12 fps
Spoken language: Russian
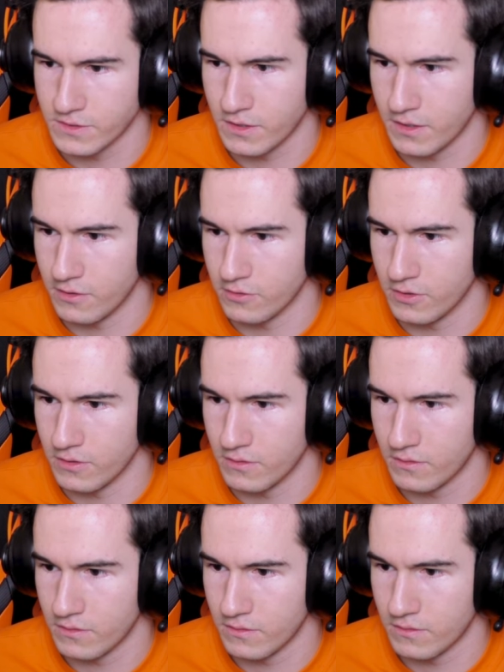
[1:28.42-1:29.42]
Знаю, да.
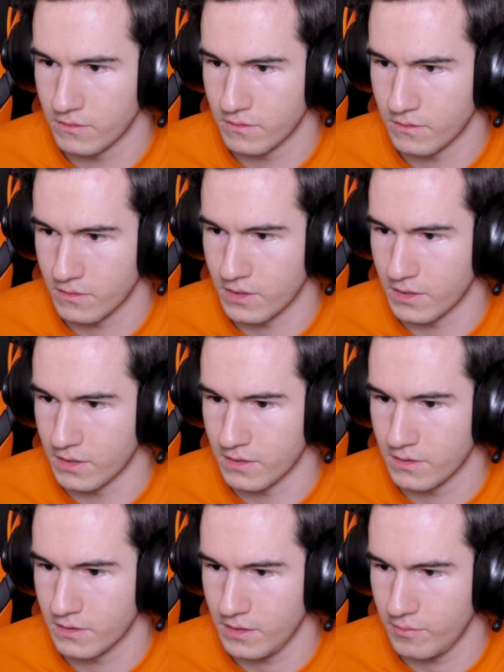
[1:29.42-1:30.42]

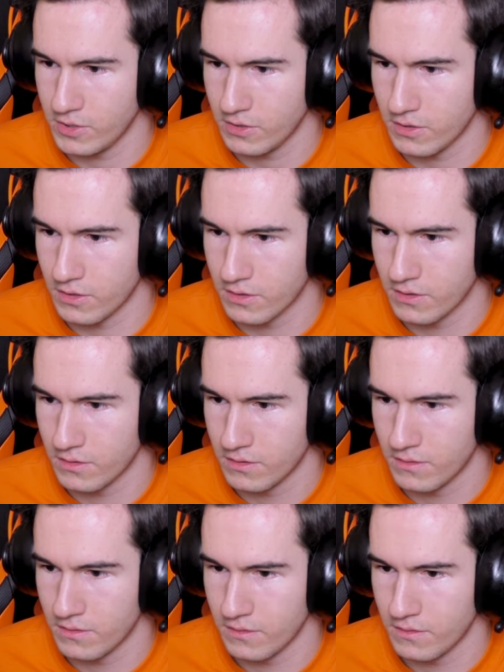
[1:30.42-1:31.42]
Ага, именно так.
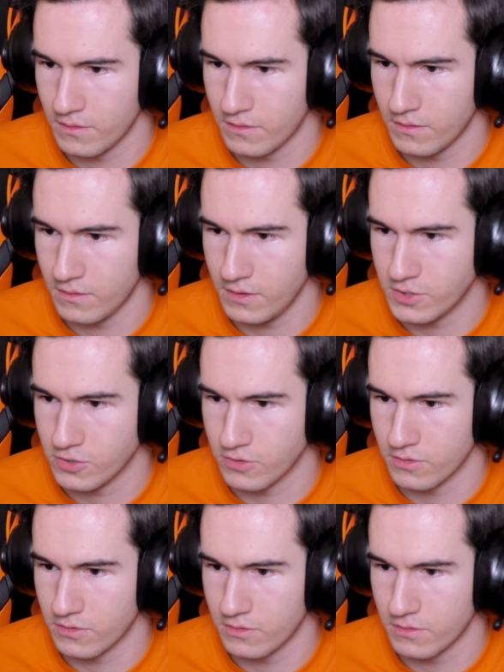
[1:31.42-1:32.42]
И
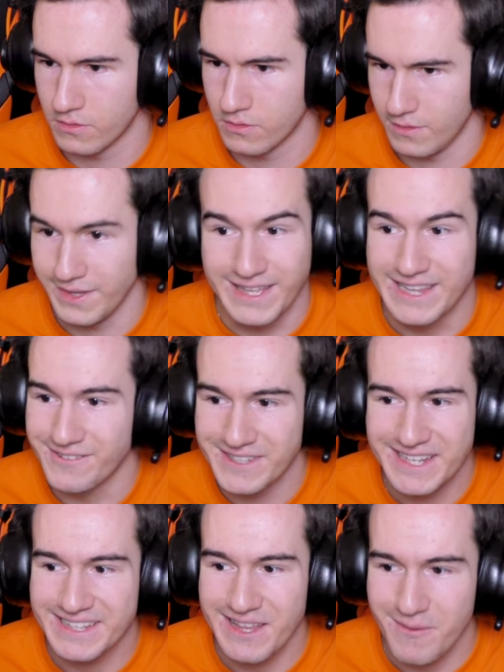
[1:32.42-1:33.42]
чё? И главное,
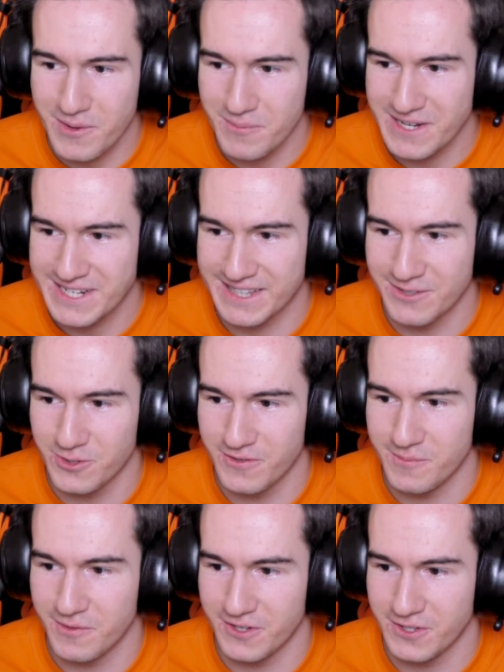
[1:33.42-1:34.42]
никогда не понимаешь, когда
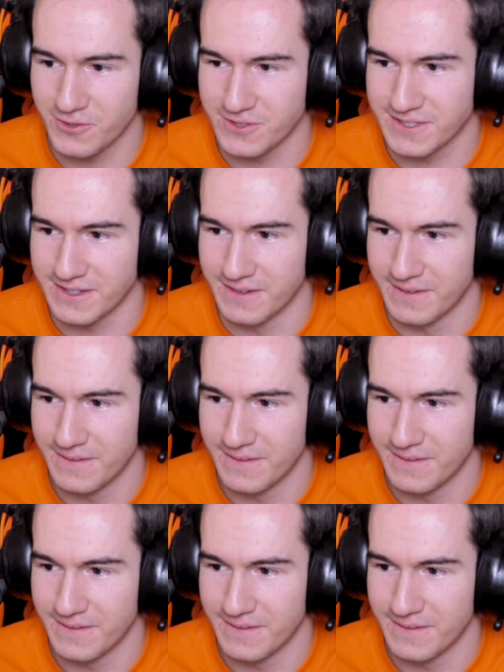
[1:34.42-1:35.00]
уровень повернется.